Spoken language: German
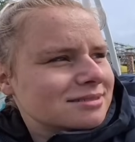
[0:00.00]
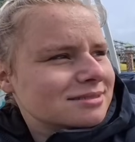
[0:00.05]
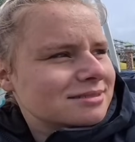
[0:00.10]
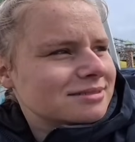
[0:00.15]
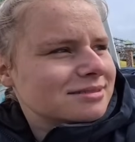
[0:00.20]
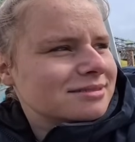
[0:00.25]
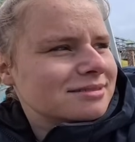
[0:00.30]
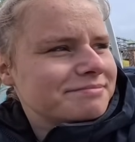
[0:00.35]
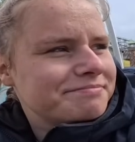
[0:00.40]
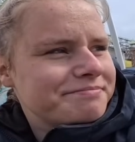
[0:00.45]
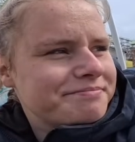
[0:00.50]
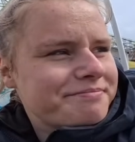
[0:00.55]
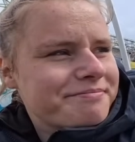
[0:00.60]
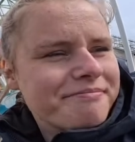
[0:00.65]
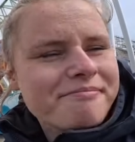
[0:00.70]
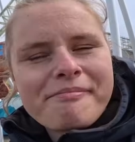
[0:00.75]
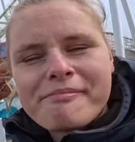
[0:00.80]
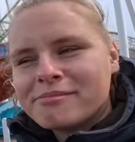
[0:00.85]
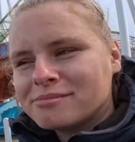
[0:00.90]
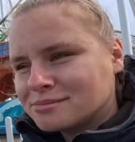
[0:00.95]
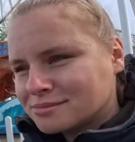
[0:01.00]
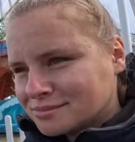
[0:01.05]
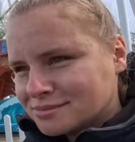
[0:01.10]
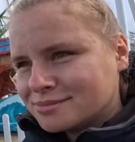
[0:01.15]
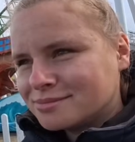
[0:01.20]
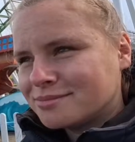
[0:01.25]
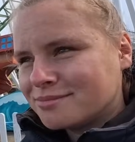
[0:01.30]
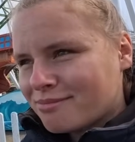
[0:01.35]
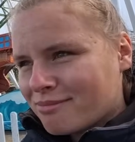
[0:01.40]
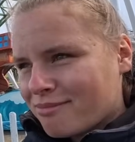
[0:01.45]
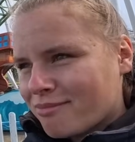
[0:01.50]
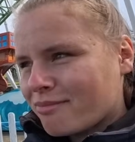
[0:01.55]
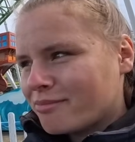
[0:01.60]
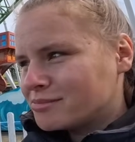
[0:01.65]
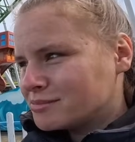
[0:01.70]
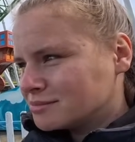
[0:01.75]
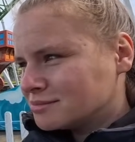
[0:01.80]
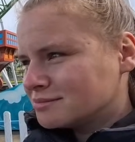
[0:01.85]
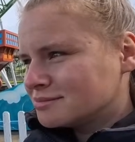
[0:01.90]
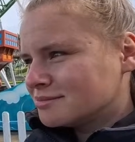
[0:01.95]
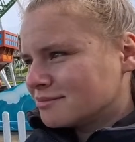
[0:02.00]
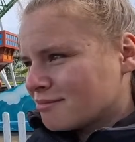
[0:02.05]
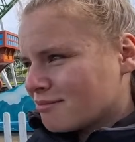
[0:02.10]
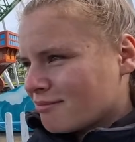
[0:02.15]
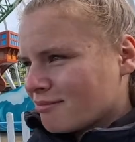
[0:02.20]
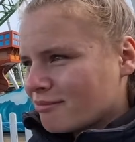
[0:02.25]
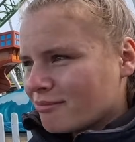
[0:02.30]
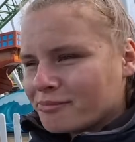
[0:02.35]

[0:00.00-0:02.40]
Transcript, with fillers: das gleiche Grün nochmal, genau der gleiche